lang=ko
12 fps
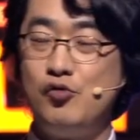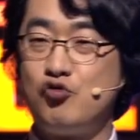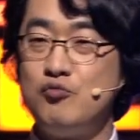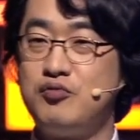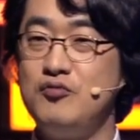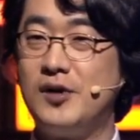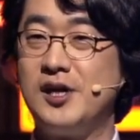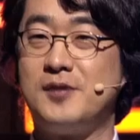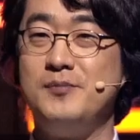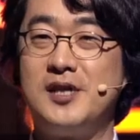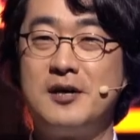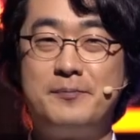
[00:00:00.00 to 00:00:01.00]
중풍과
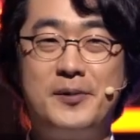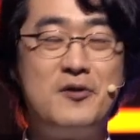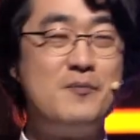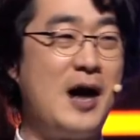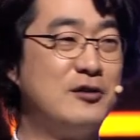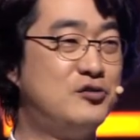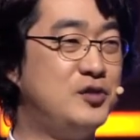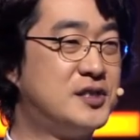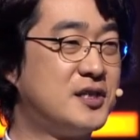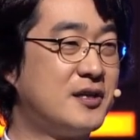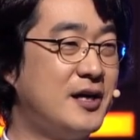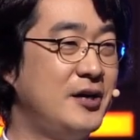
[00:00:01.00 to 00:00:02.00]
심장병을 막을 수
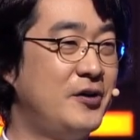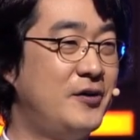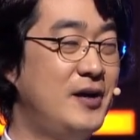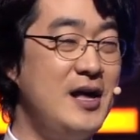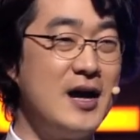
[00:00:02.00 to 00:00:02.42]
있을까요?